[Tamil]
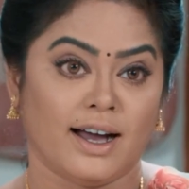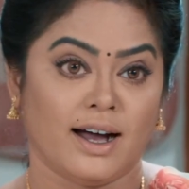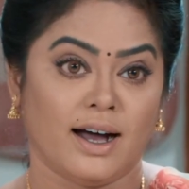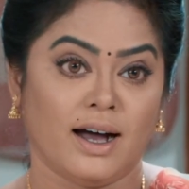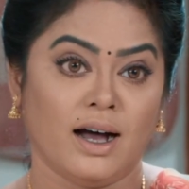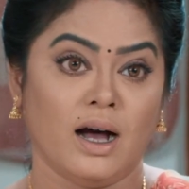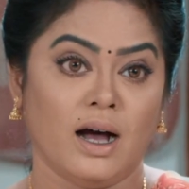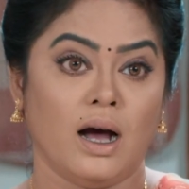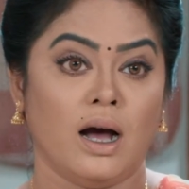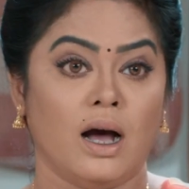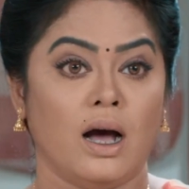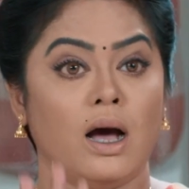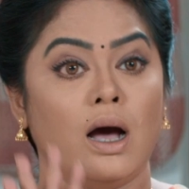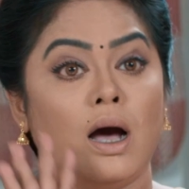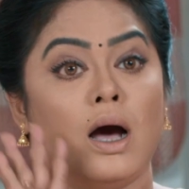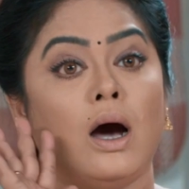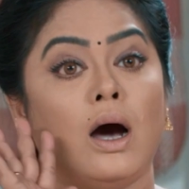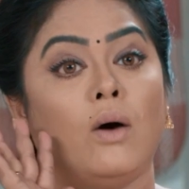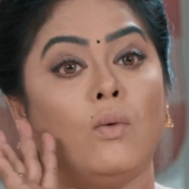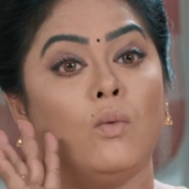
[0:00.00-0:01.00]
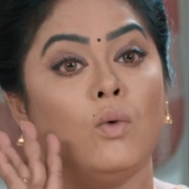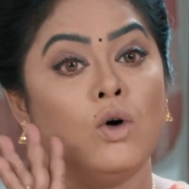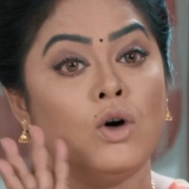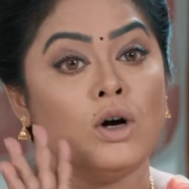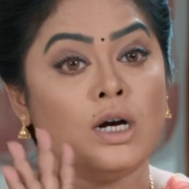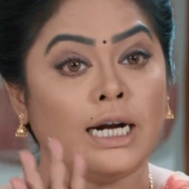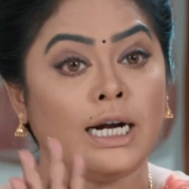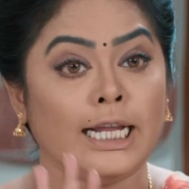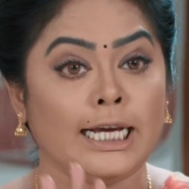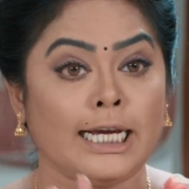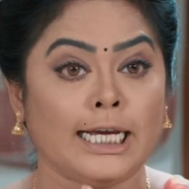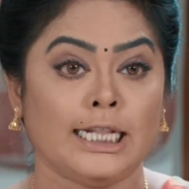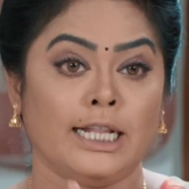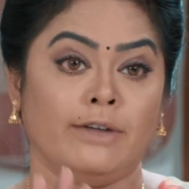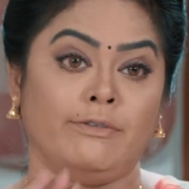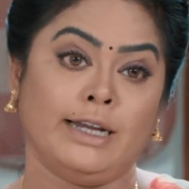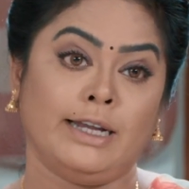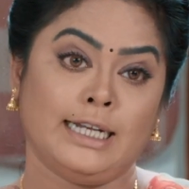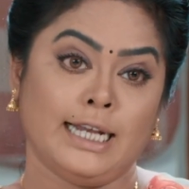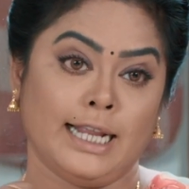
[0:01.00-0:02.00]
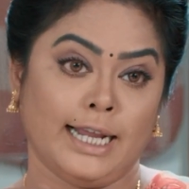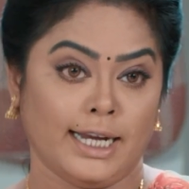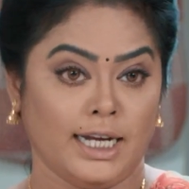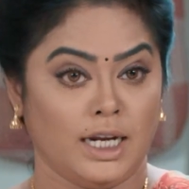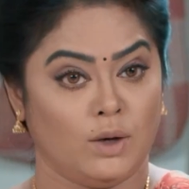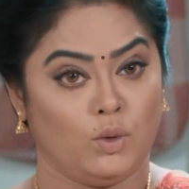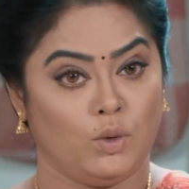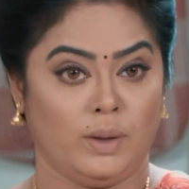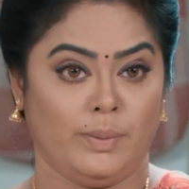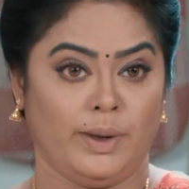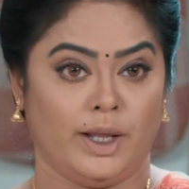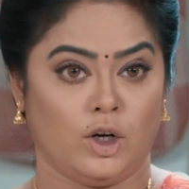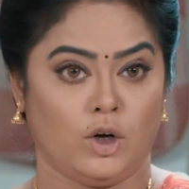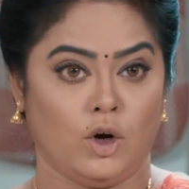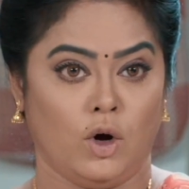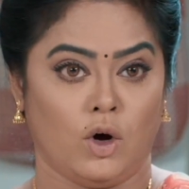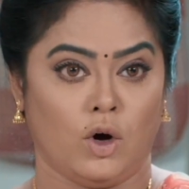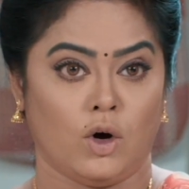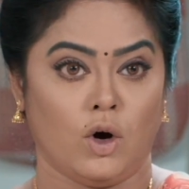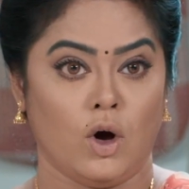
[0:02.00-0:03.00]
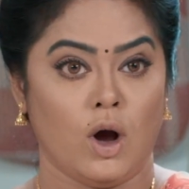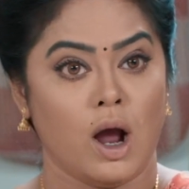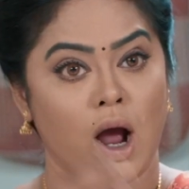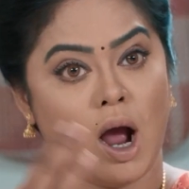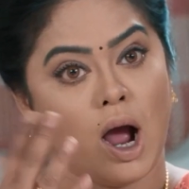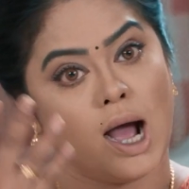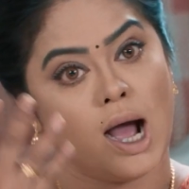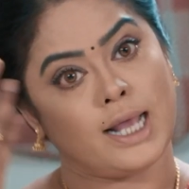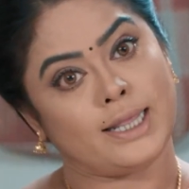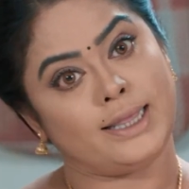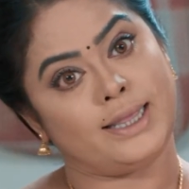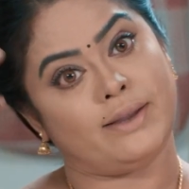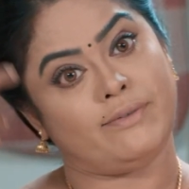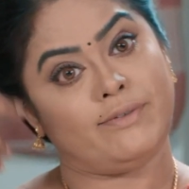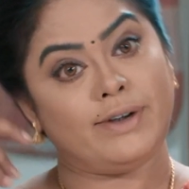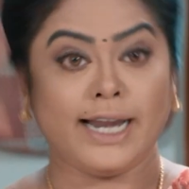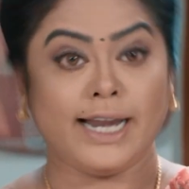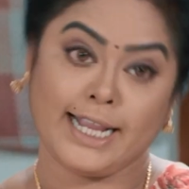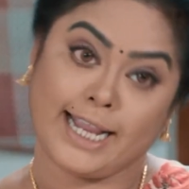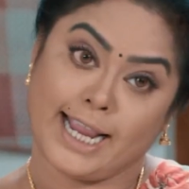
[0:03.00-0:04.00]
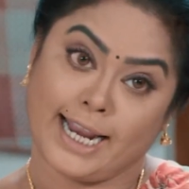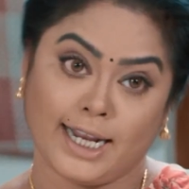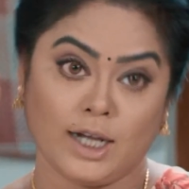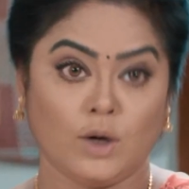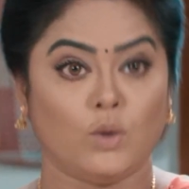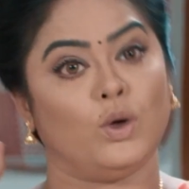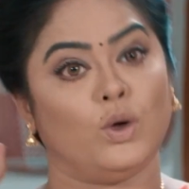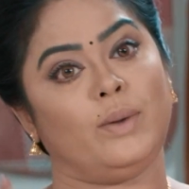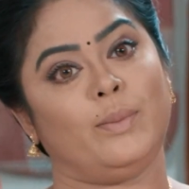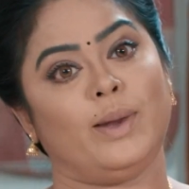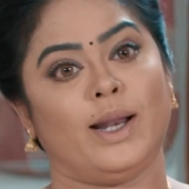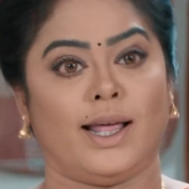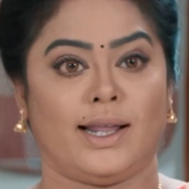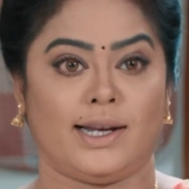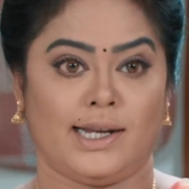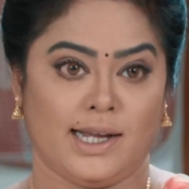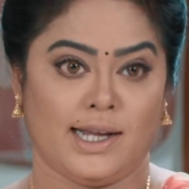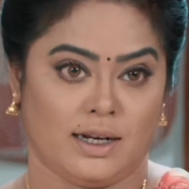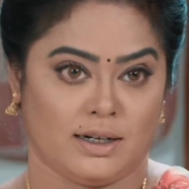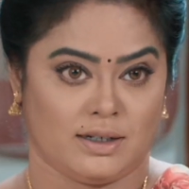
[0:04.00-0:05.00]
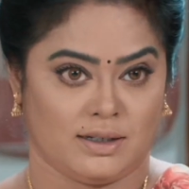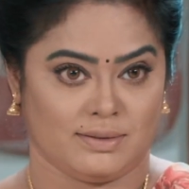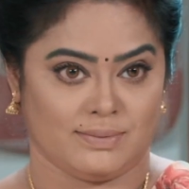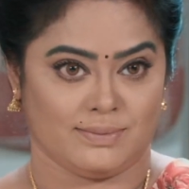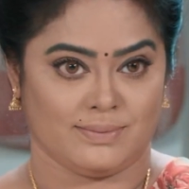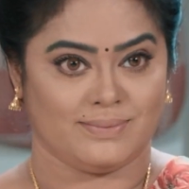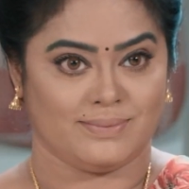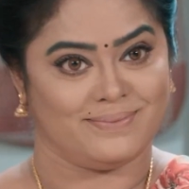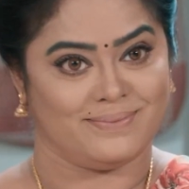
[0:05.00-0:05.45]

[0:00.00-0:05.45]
ஏன்னா உங்களுக்கு இந்த வீட்ல என்ன உரிமை இருக்கோ அதை விட எனக்கு உரிமை நிறைய இருக்கு